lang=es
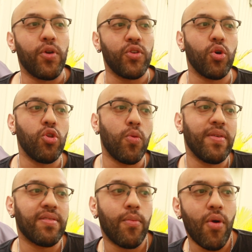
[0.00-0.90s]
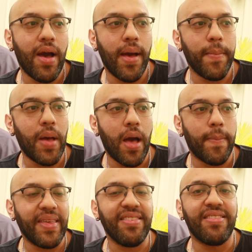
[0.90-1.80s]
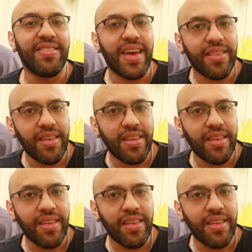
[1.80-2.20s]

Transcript: Por eso cuando comenzamos a, pensar